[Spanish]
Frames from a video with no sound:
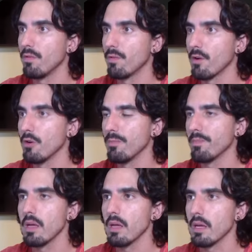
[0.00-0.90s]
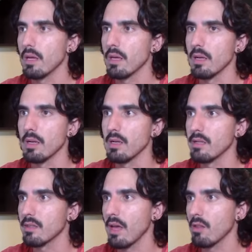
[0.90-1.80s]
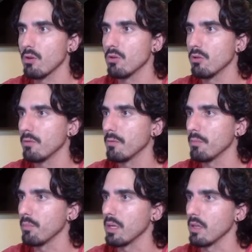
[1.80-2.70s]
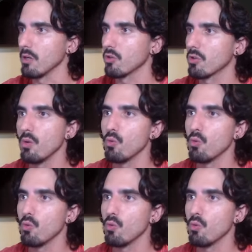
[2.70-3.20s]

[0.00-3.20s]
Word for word: from eh, listado vídeos.